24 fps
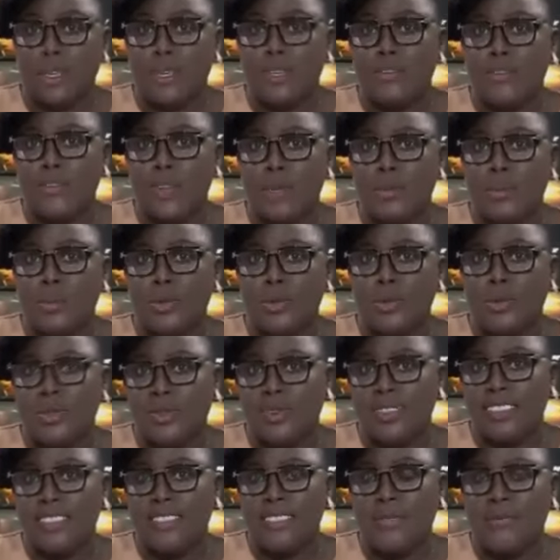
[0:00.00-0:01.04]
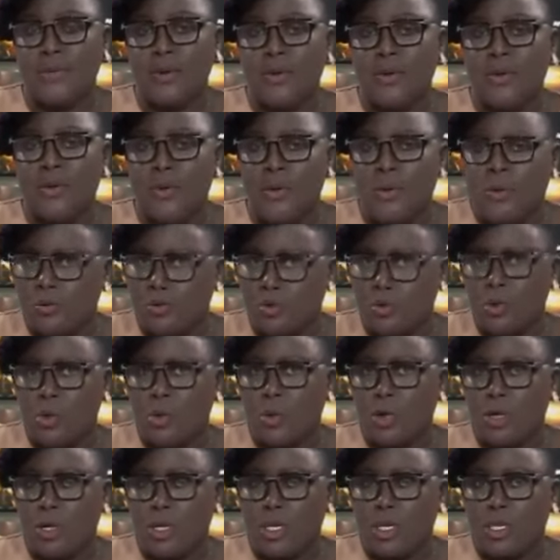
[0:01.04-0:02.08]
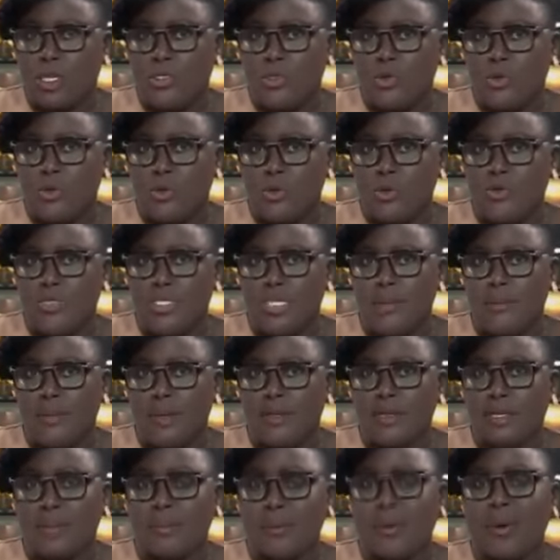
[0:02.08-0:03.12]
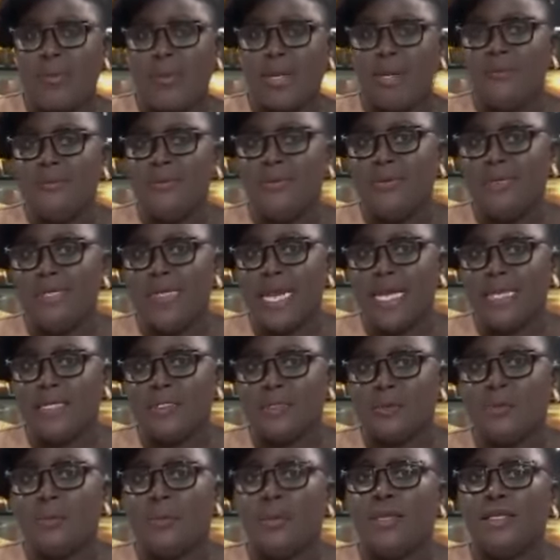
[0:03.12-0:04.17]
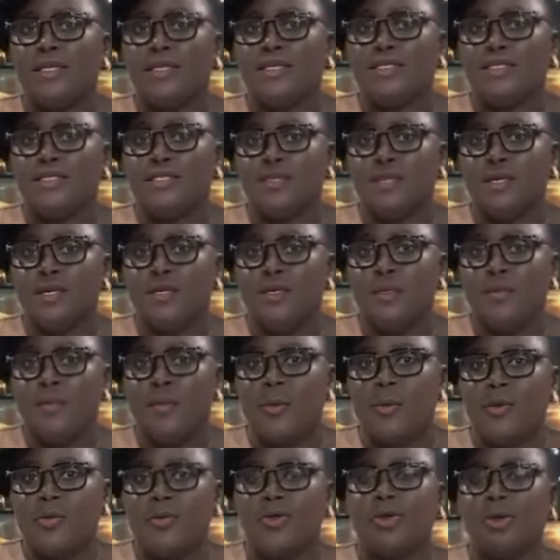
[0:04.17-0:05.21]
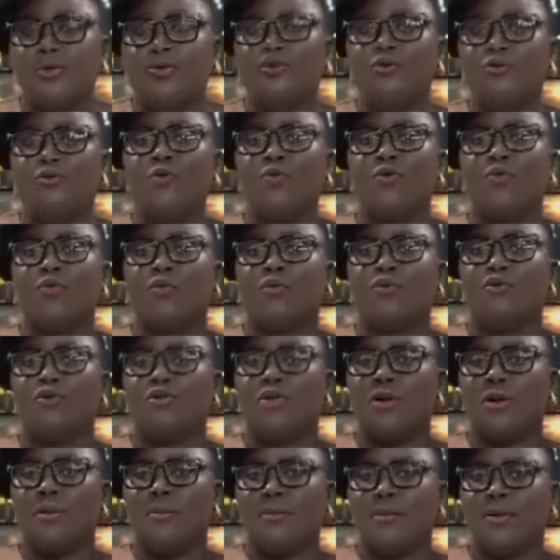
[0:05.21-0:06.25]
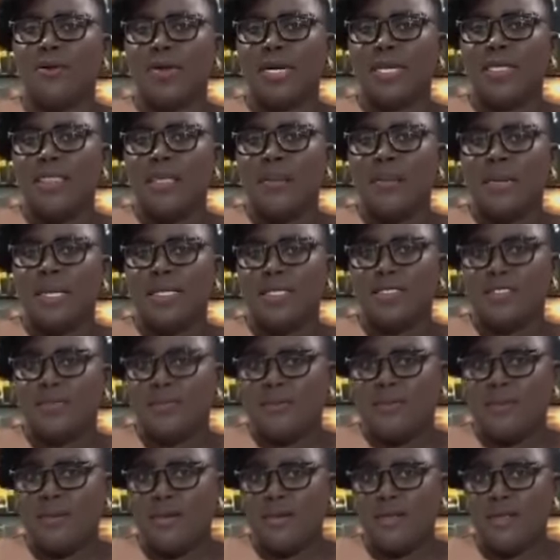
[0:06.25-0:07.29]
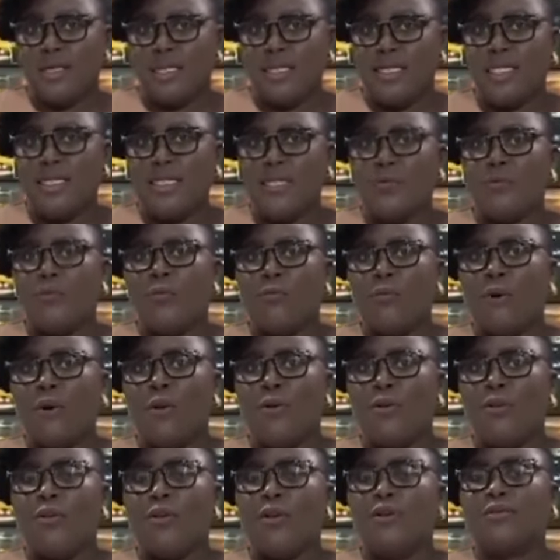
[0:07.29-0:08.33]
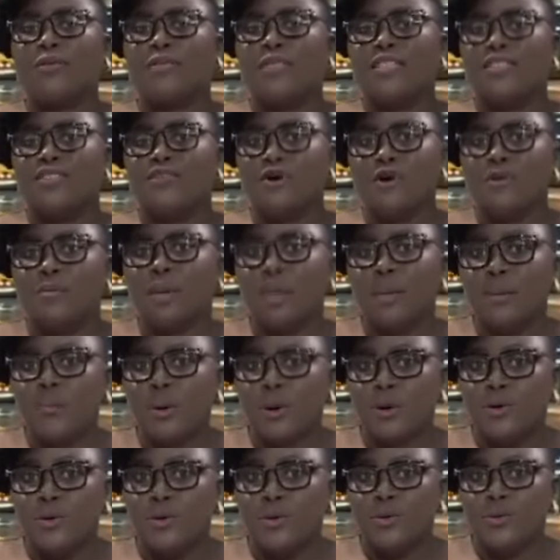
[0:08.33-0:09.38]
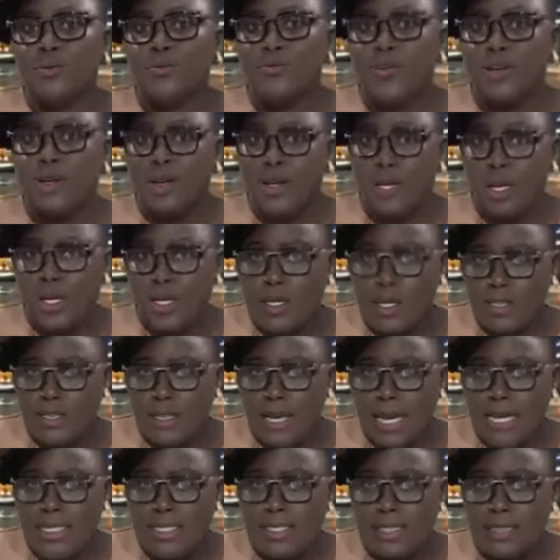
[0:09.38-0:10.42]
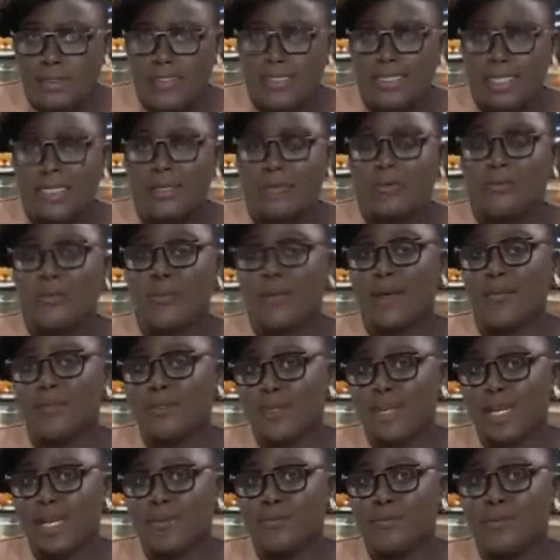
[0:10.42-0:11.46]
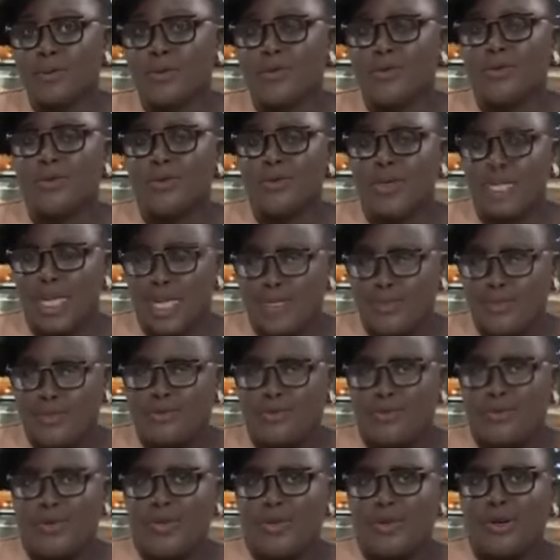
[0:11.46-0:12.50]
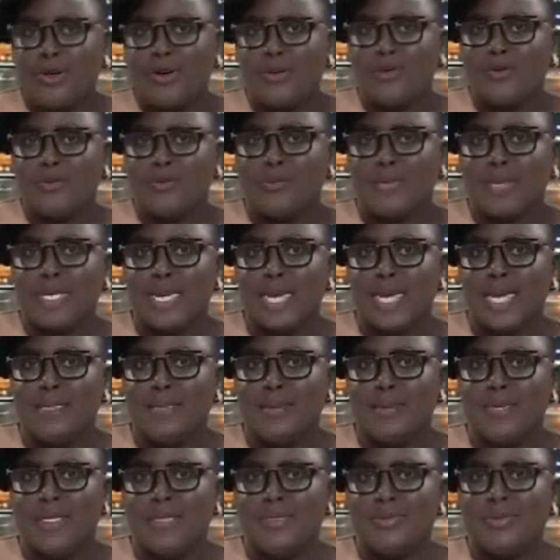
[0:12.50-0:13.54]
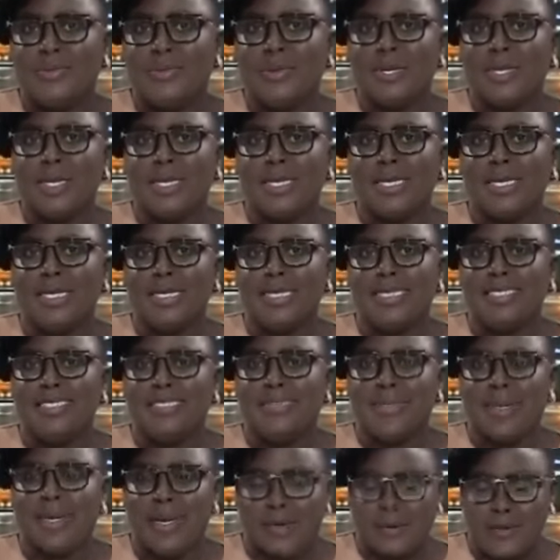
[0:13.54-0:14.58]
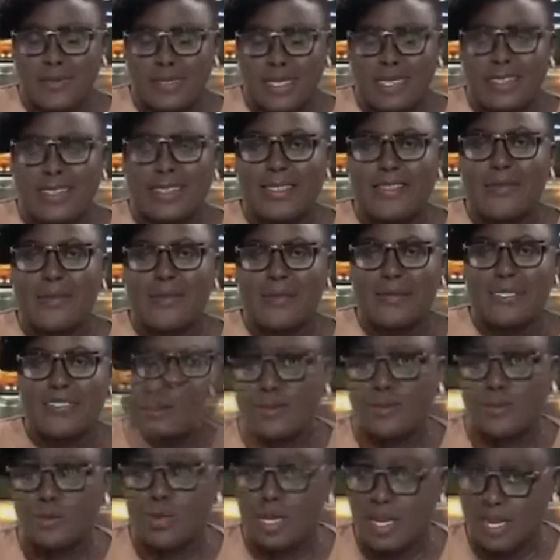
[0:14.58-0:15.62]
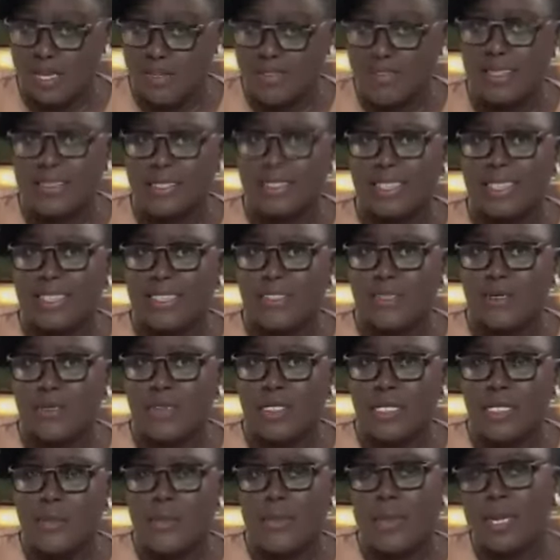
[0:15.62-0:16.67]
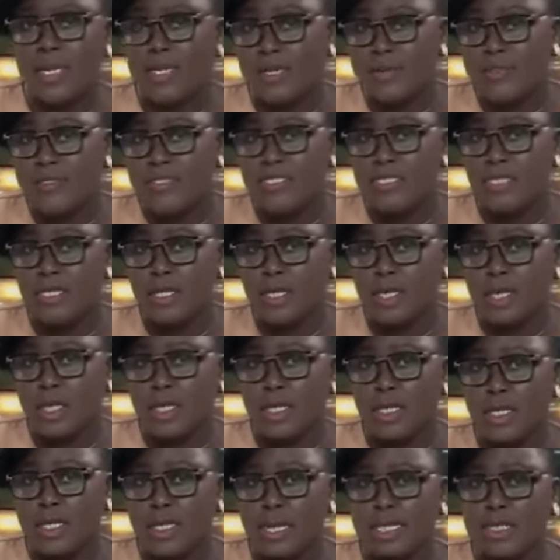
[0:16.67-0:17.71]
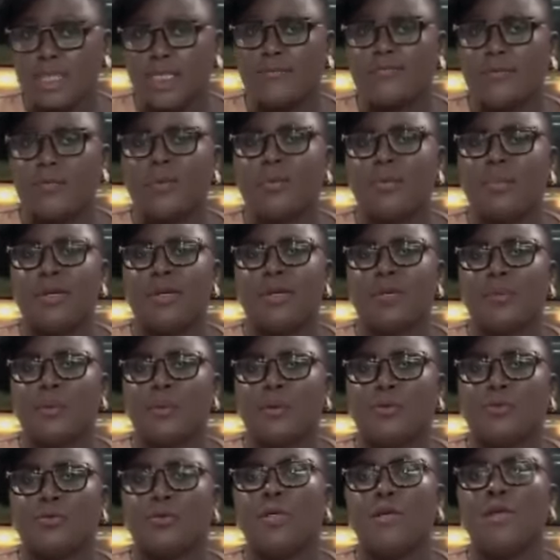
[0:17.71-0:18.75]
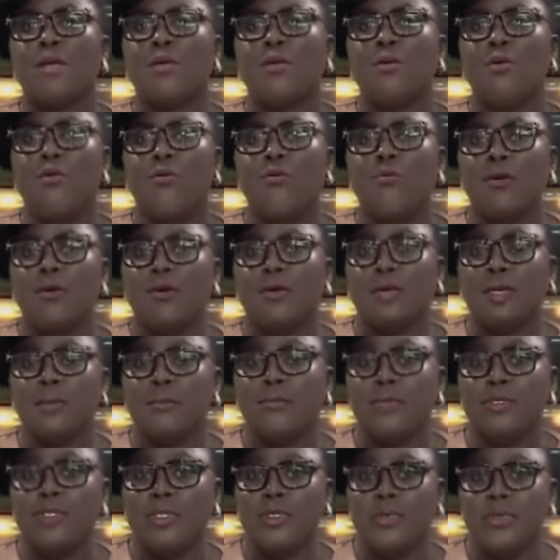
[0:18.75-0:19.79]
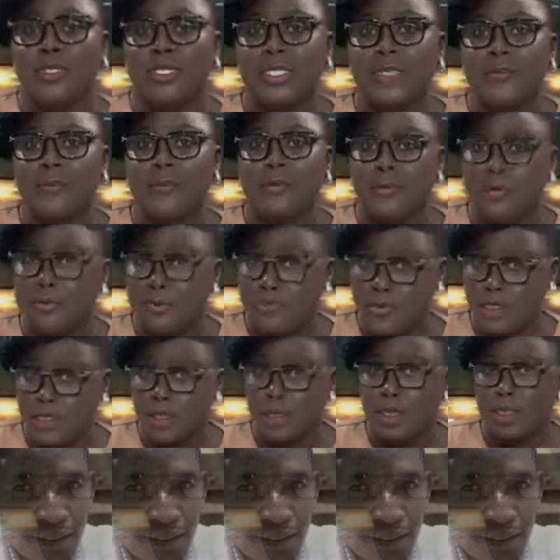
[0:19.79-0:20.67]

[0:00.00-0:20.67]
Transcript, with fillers: 20% des divorces au Togo sont causés par des problèmes de taille du pénis, plongeant de nombreux hommes dans la dépression. Ces souffrances peuvent désormais prendre fin grâce à une découverte révolutionnaire du docteur Komi Agbetou, expert en bien-être masculin avec 15 ans d'expérience. Il a développé un produit innovant qui peut changer votre vie.